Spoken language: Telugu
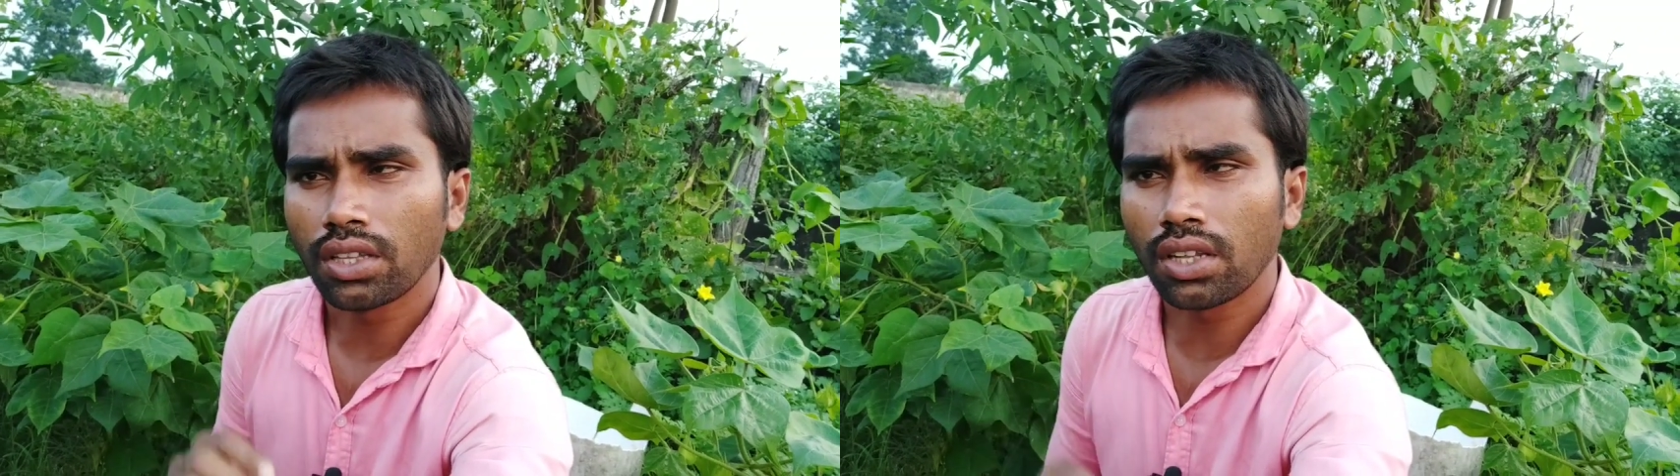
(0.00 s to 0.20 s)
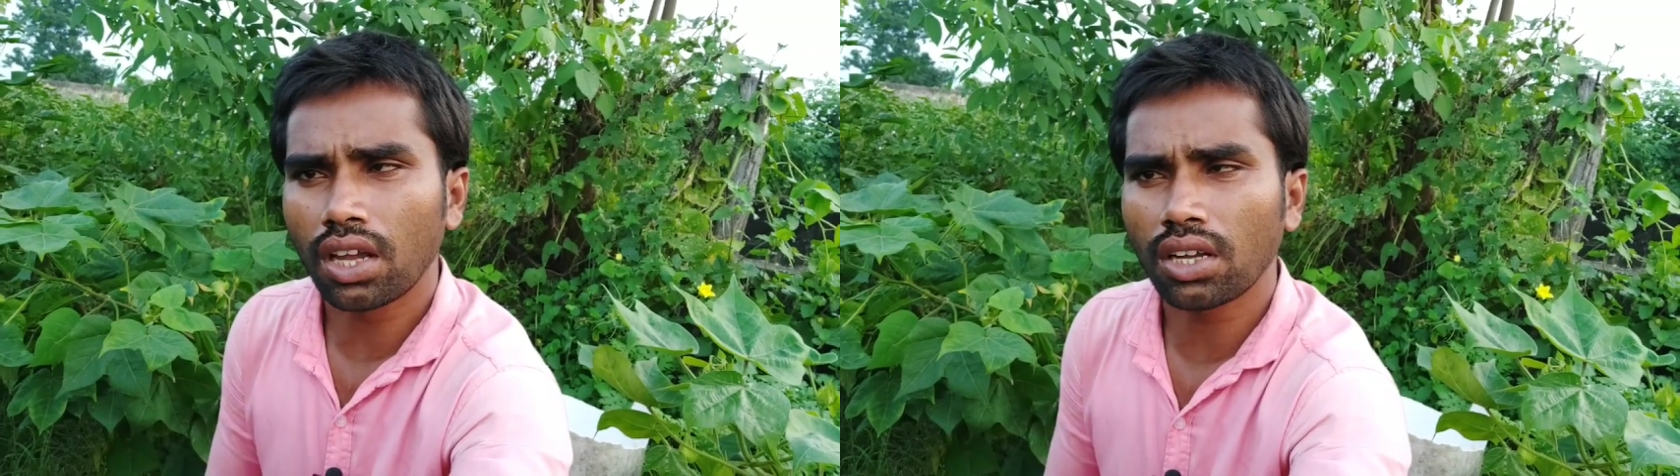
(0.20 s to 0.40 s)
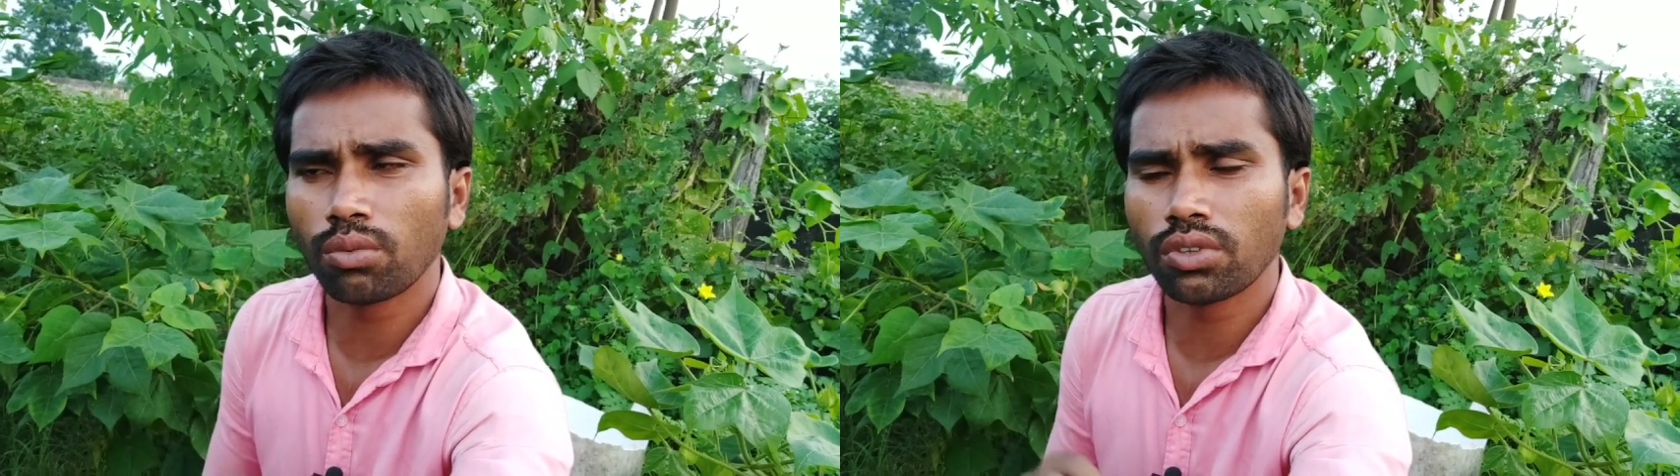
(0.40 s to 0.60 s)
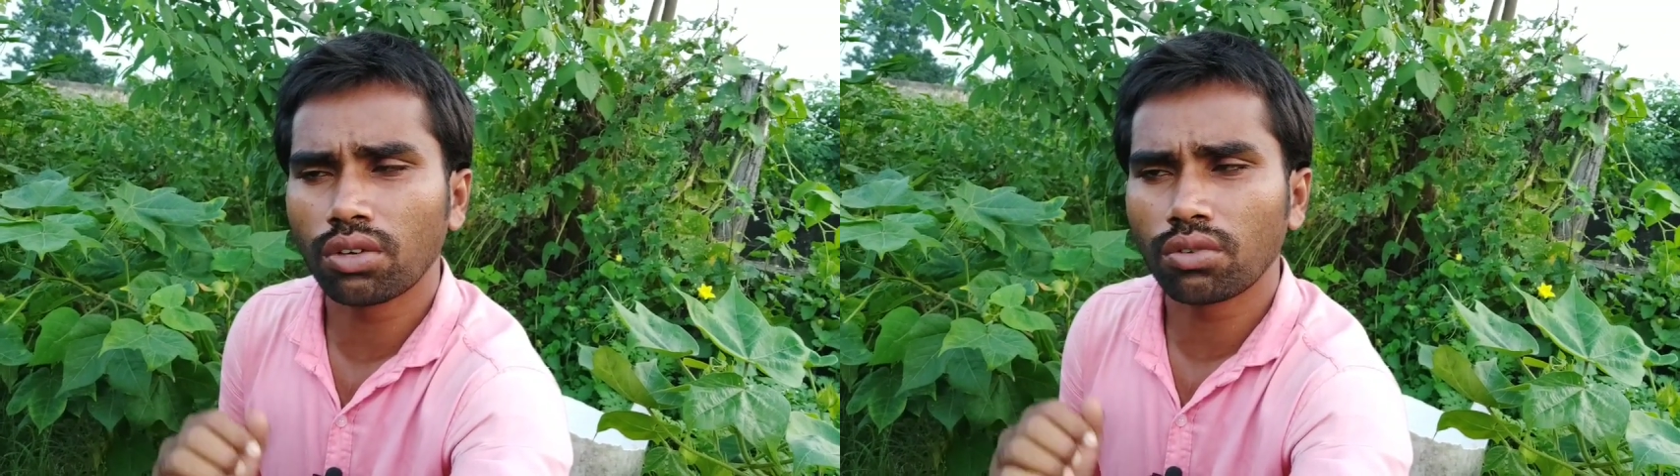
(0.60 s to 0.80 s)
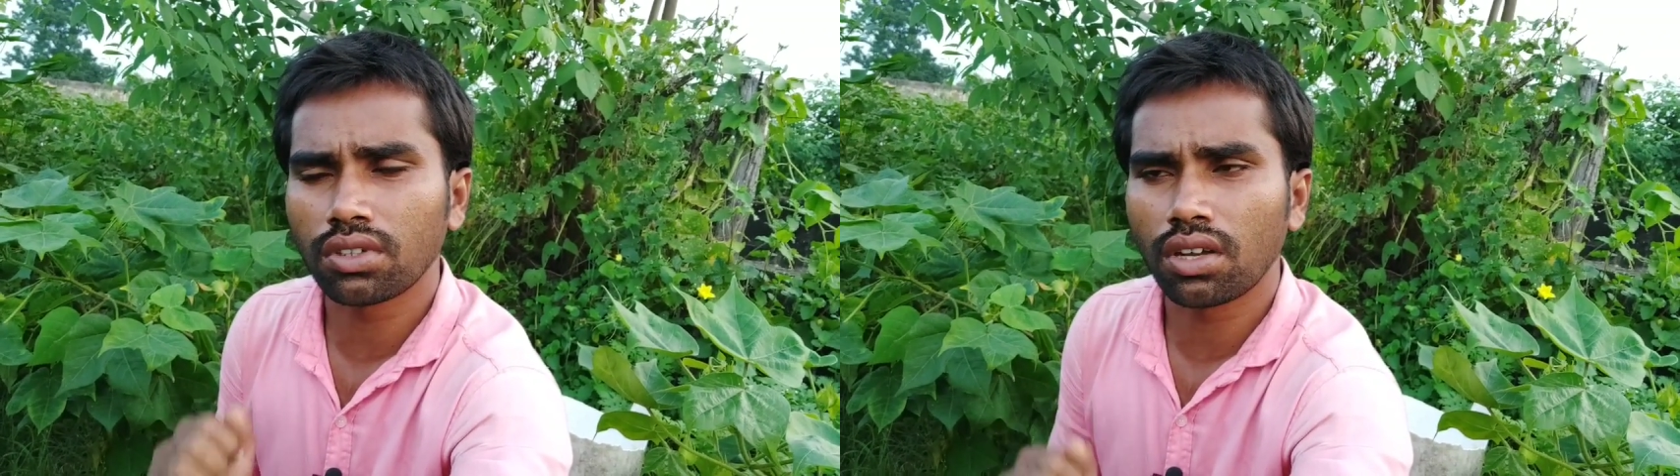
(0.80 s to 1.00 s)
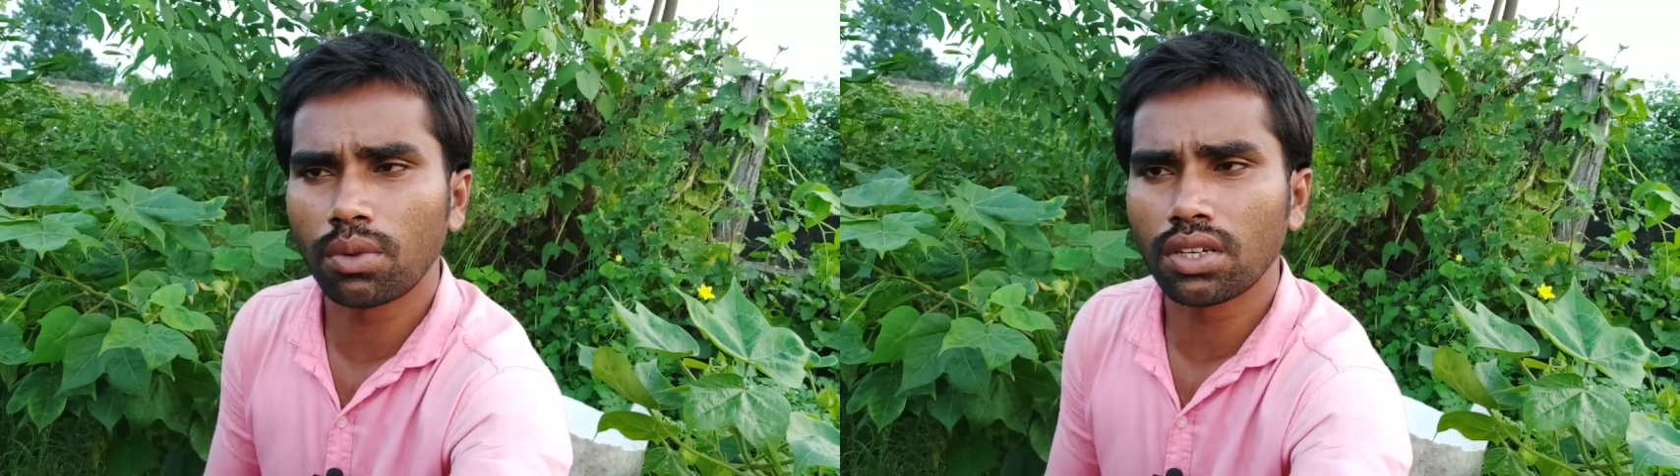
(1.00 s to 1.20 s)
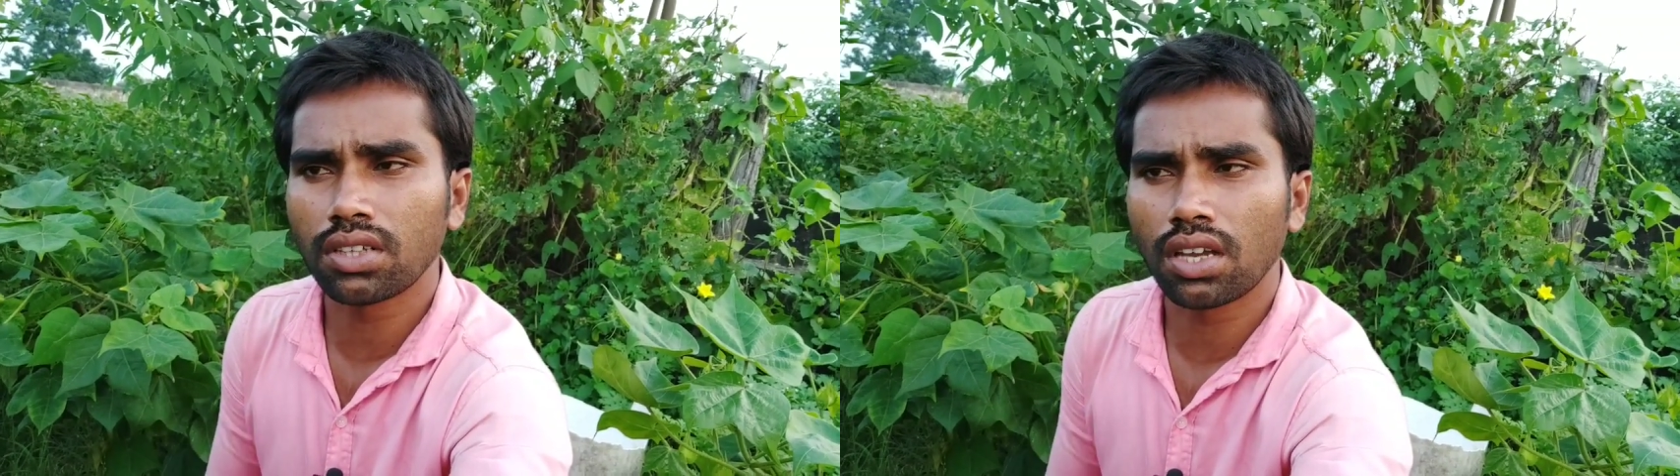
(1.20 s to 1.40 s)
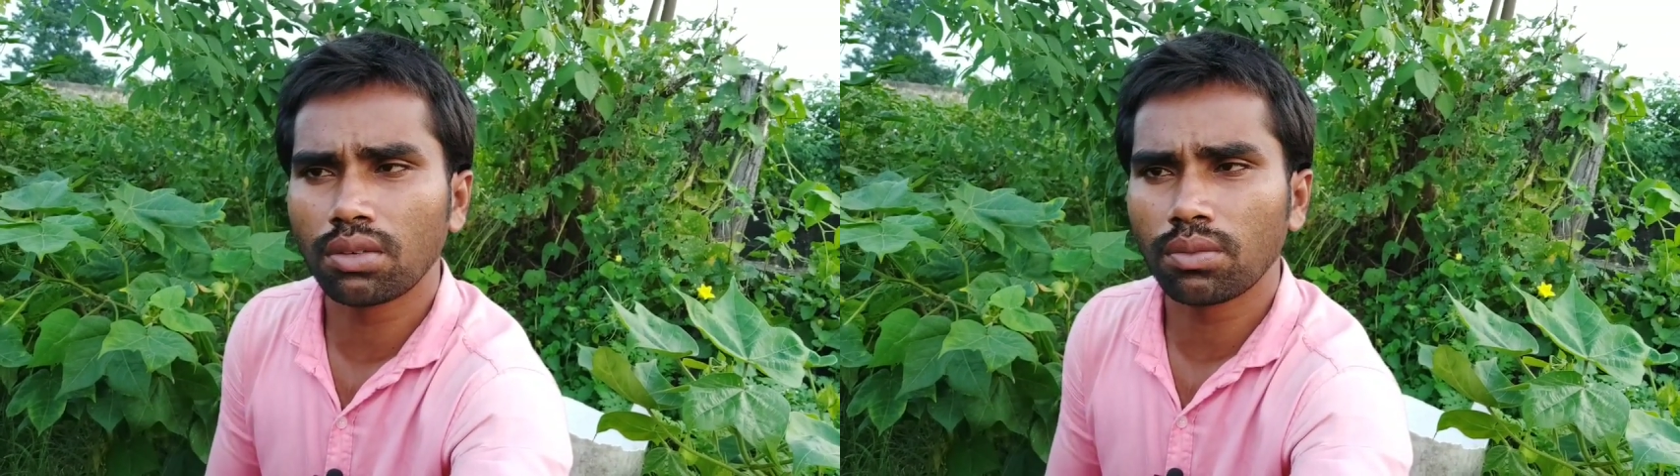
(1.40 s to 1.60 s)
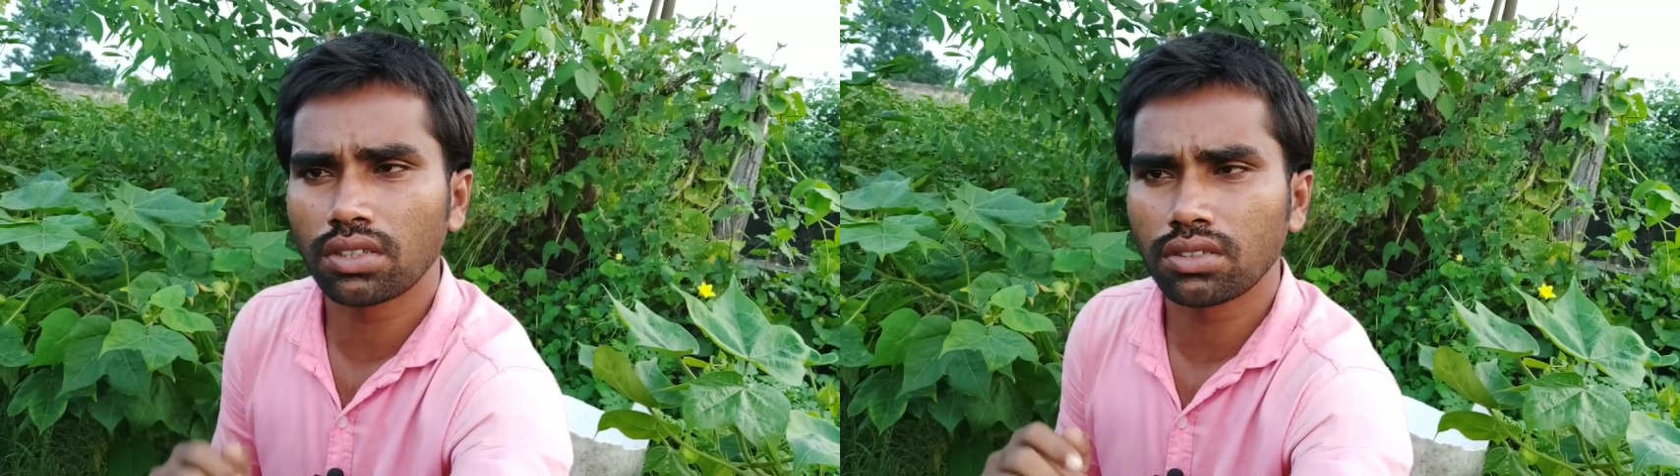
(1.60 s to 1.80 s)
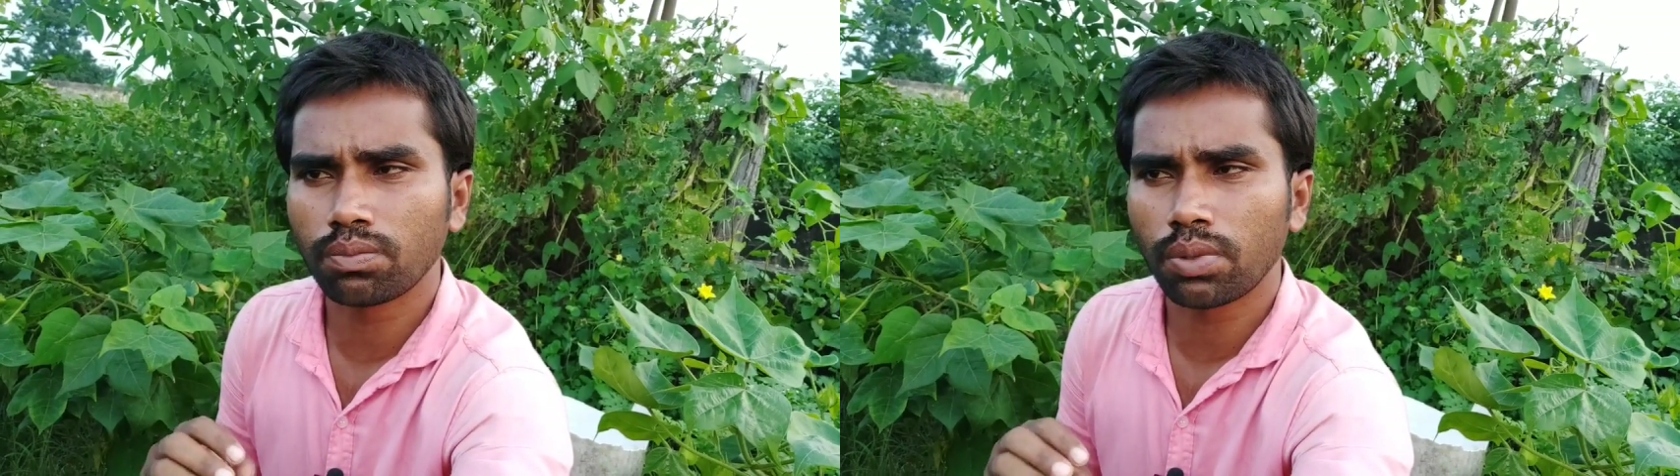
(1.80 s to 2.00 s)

అది రాకముందే కొంచెం గమనించాలి మనం